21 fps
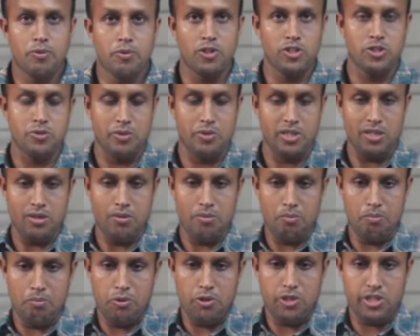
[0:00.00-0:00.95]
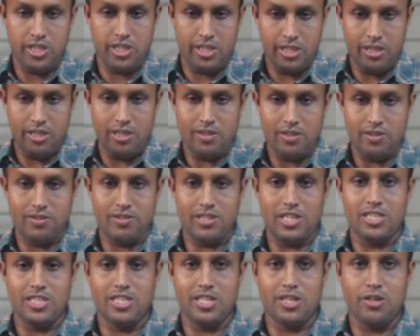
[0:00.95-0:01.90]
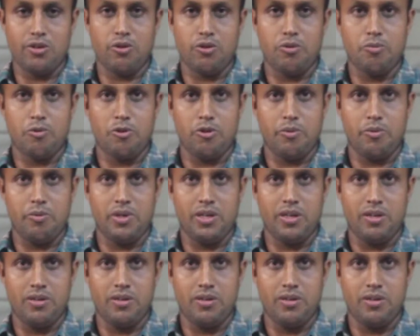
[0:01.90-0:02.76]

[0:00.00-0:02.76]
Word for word: বসবেন বসে জাস্ট এরকম করবেন